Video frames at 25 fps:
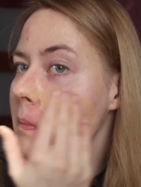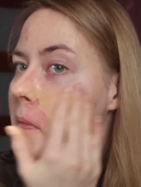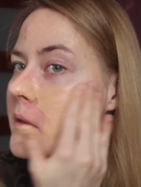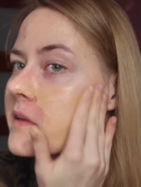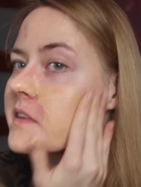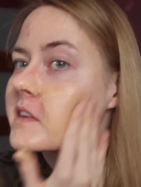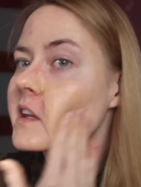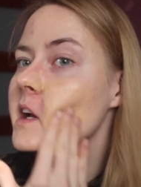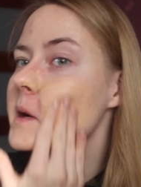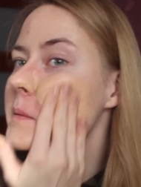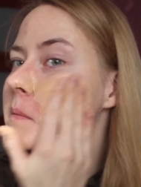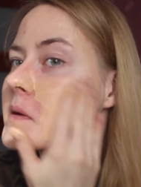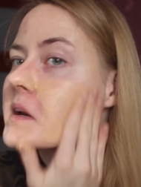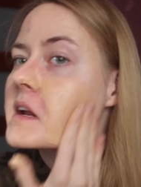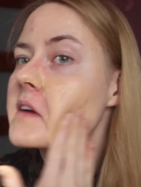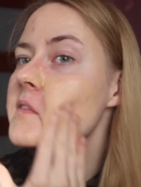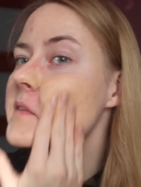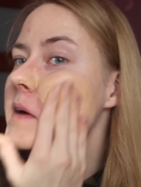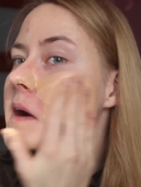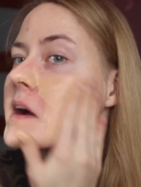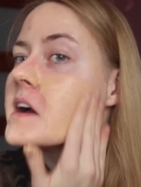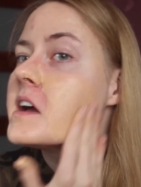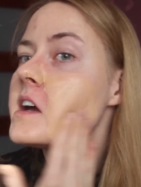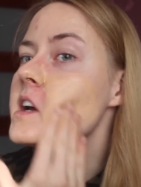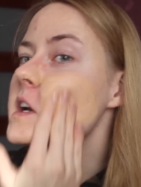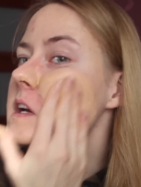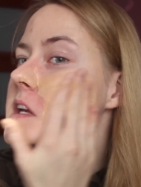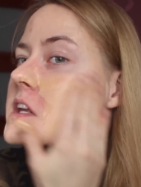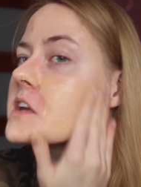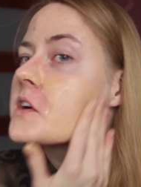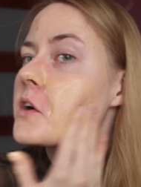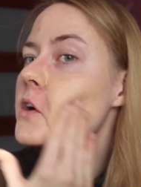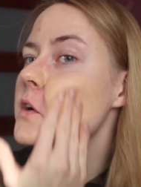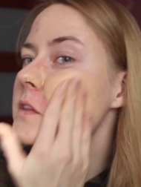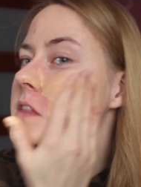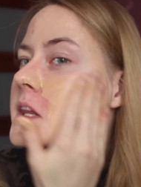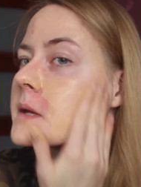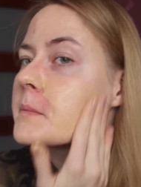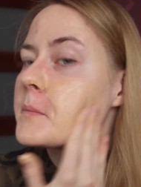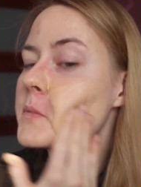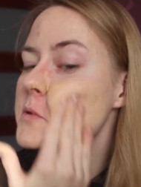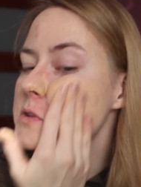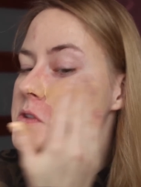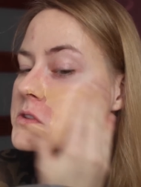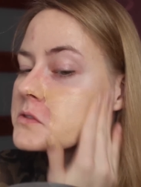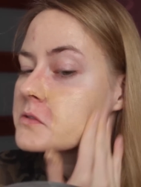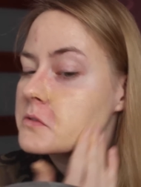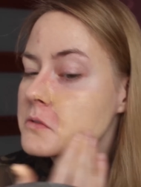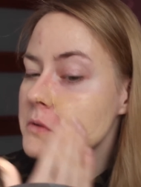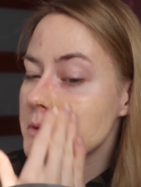To jest taka marchewka. I on na
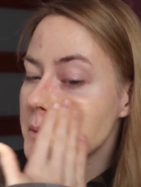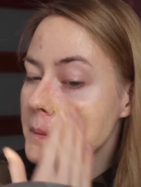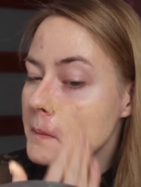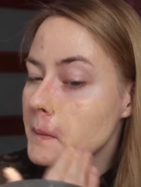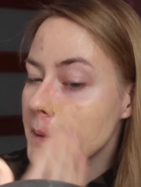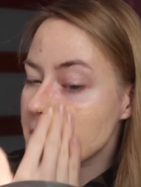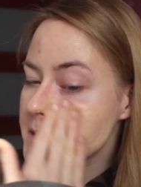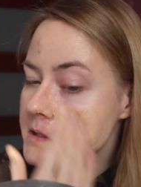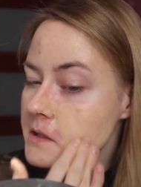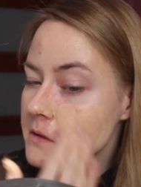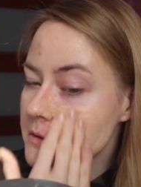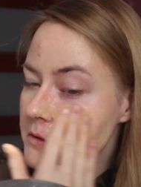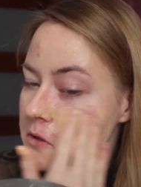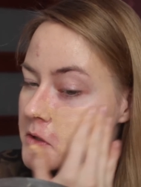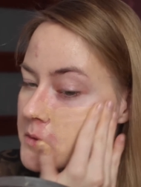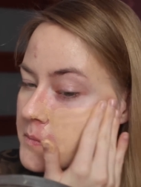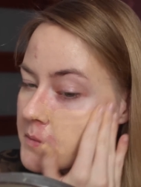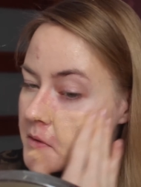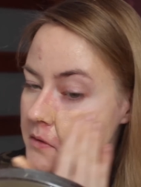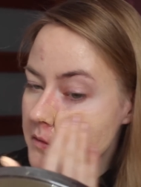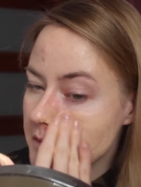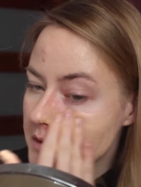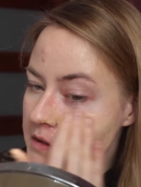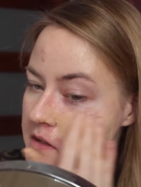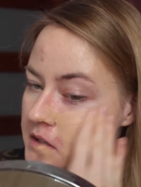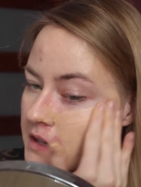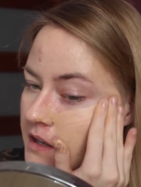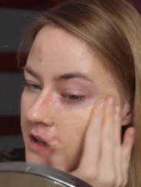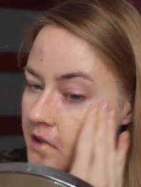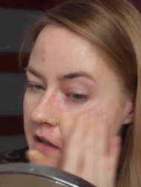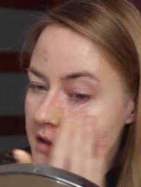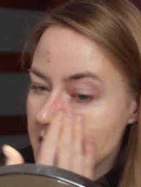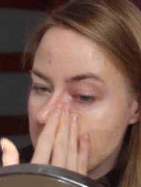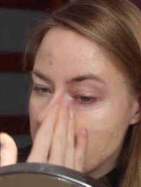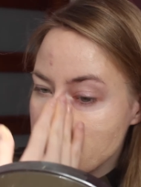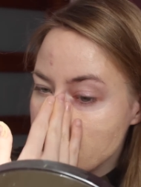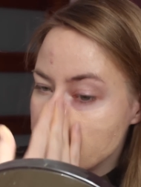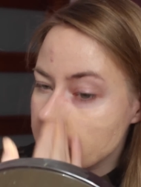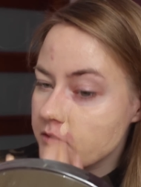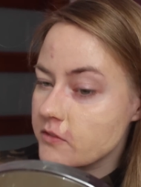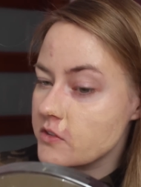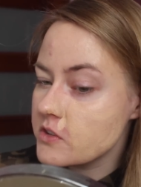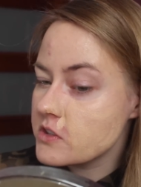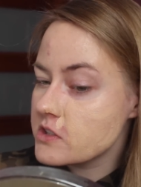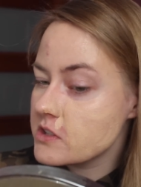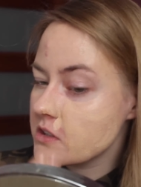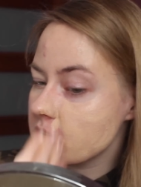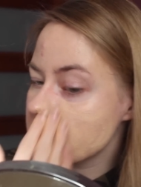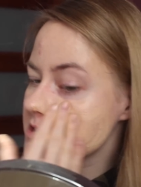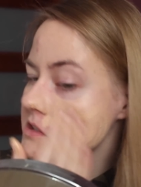początku, jak się go rozprowadza, to
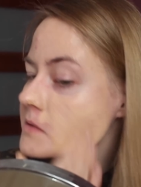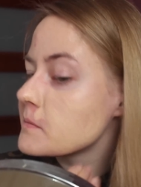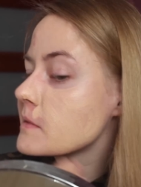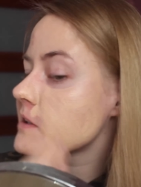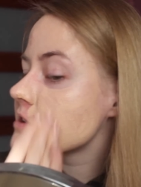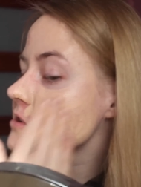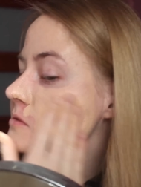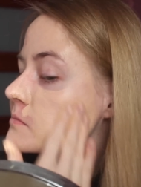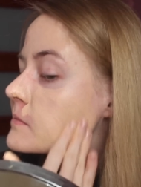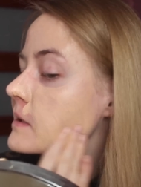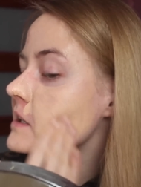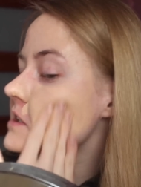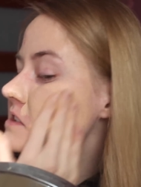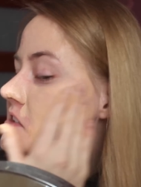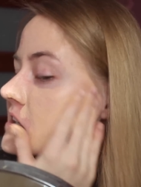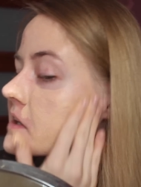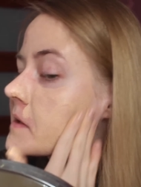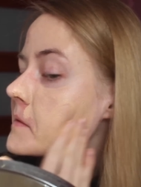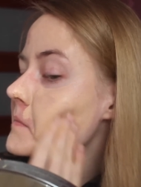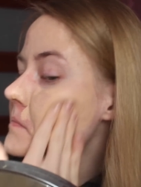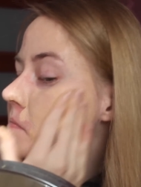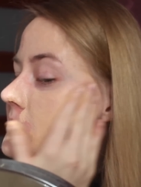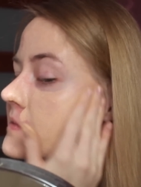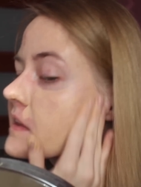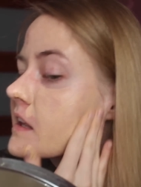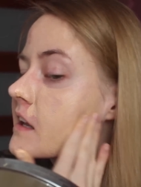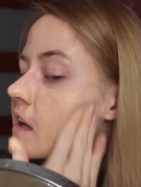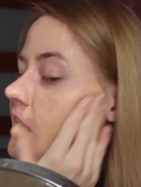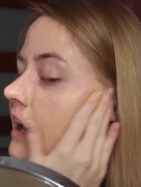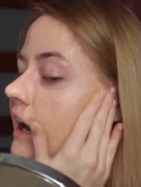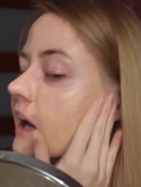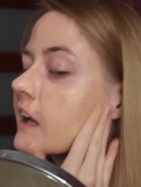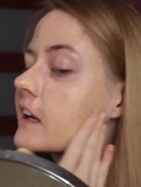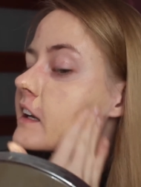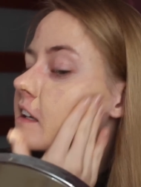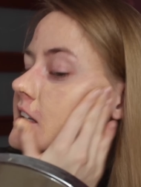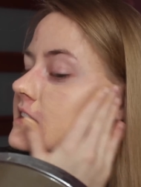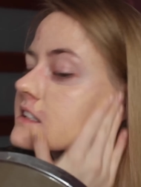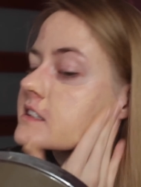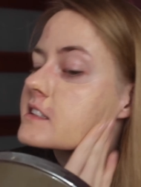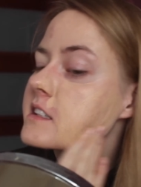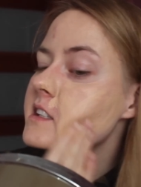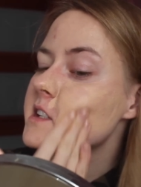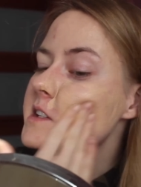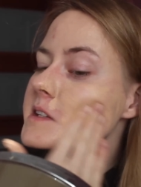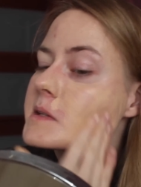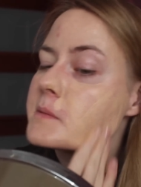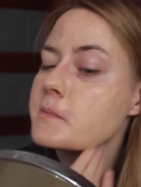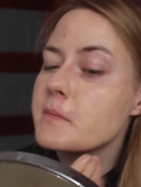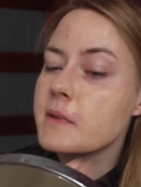widzicie, on się bardzo mazia, ale jest
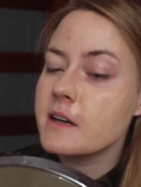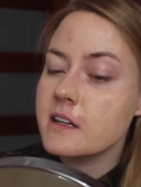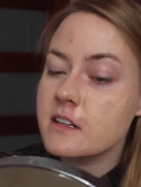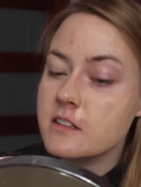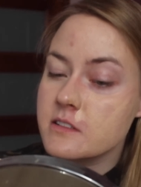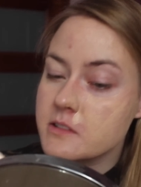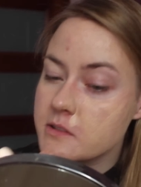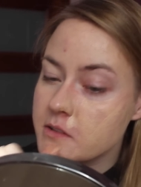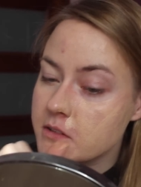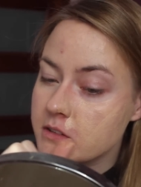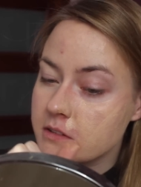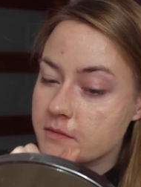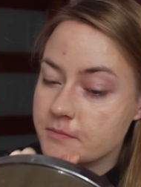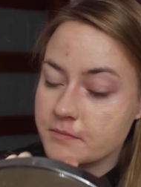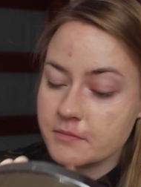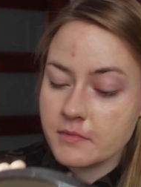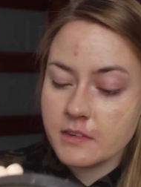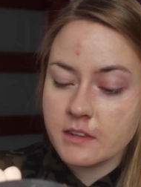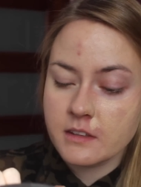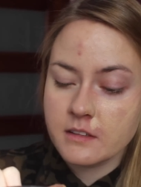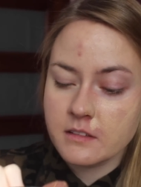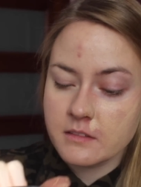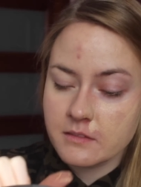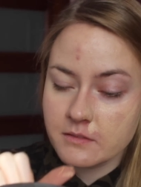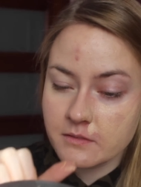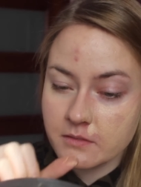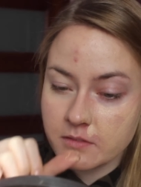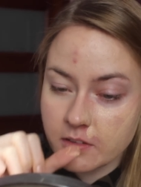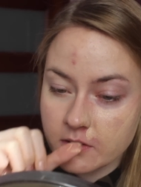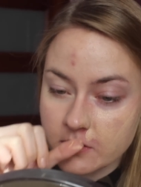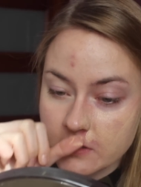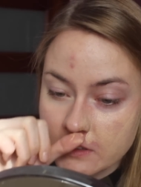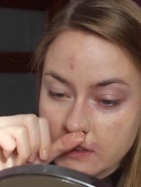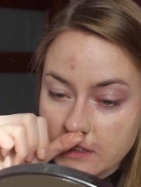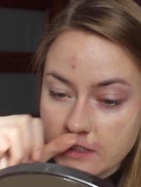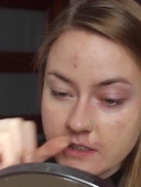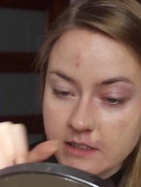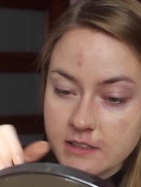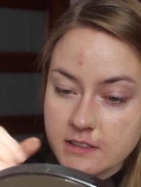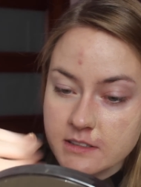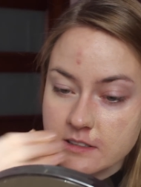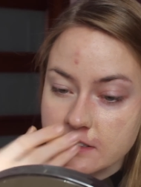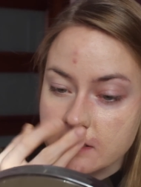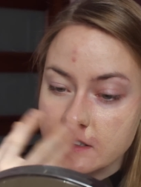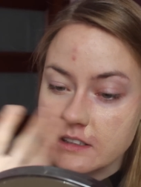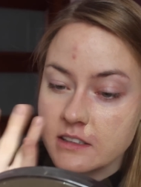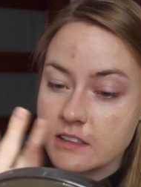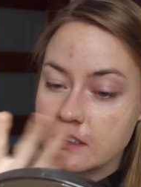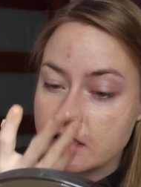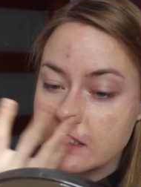taki bardzo
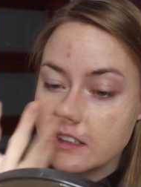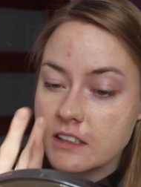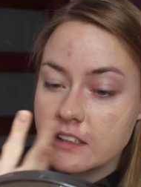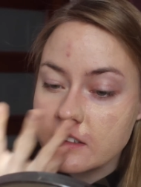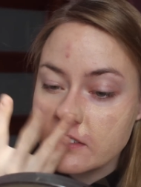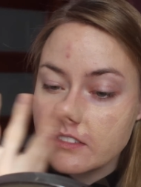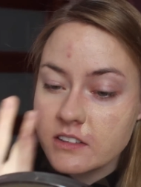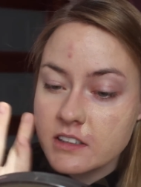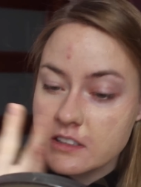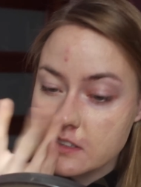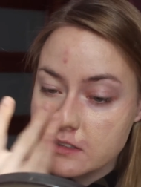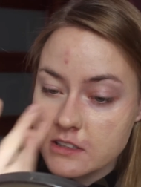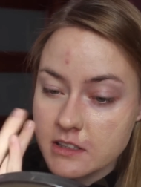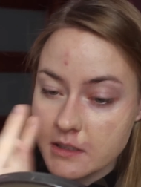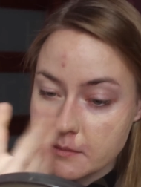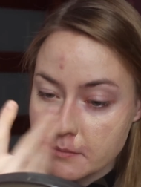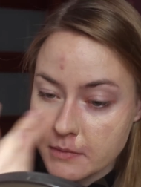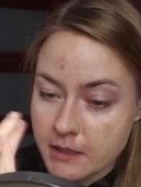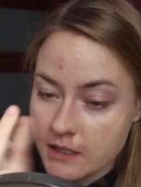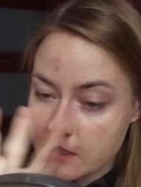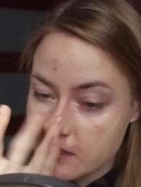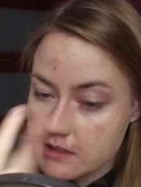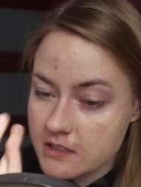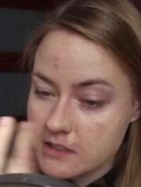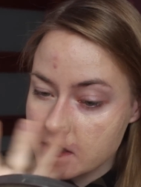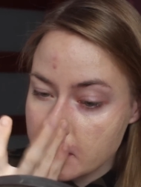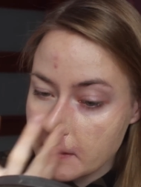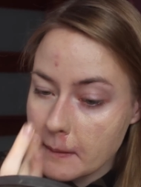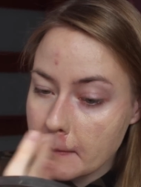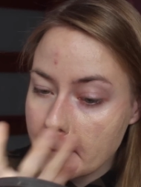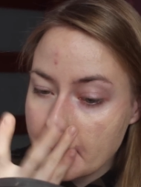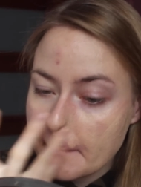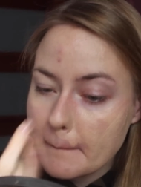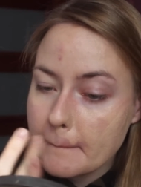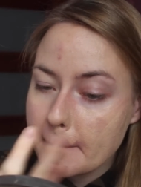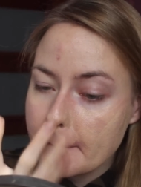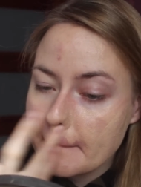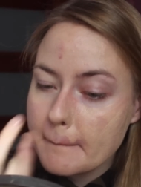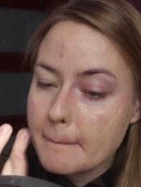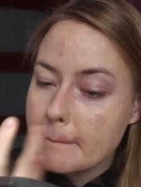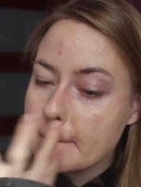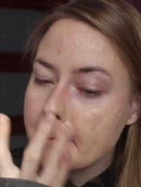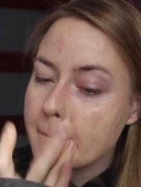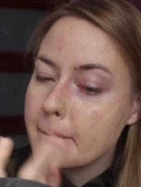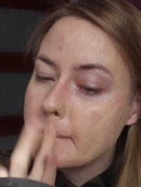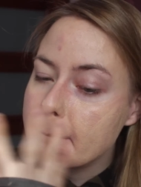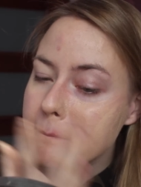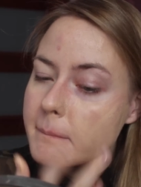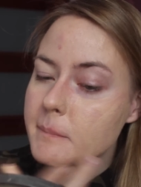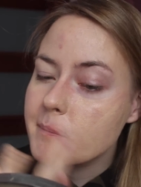wodnisty, taki właśnie bardziej
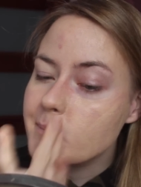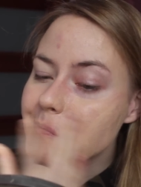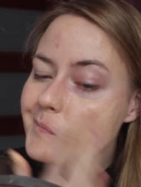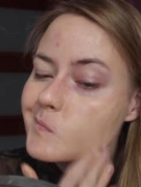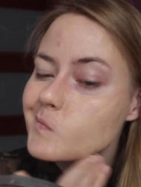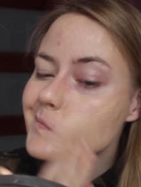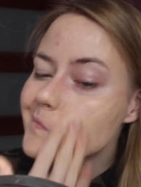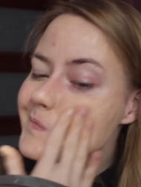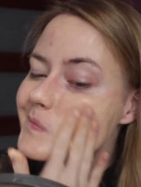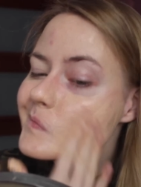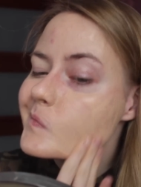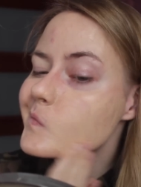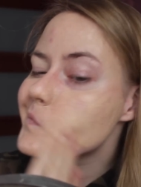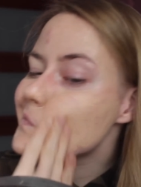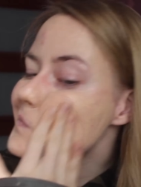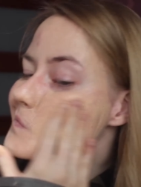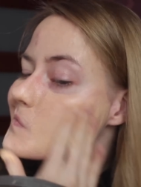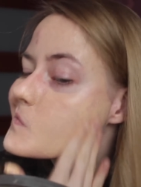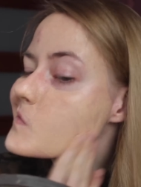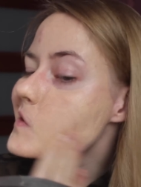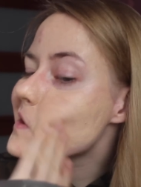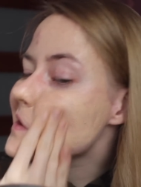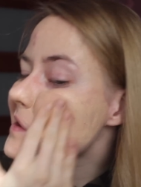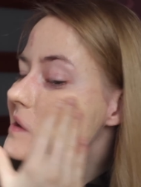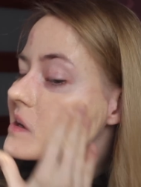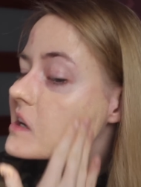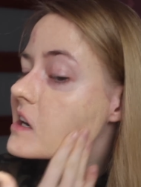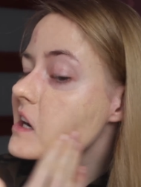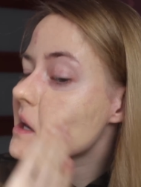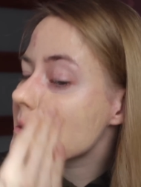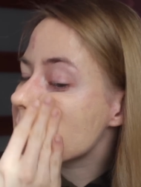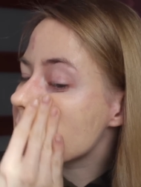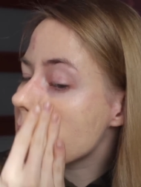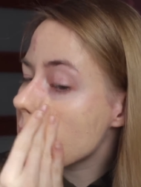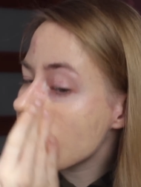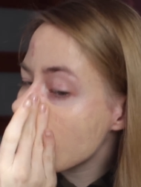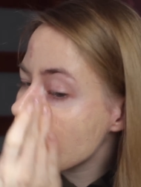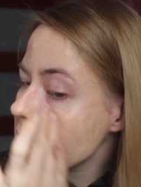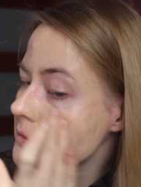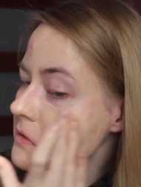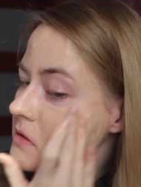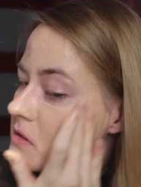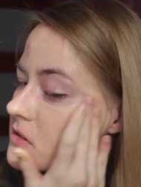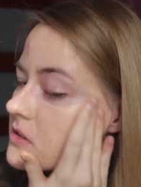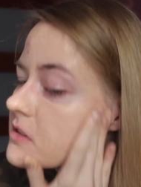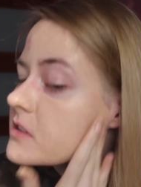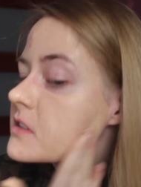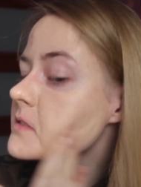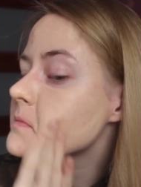mm, kremowy do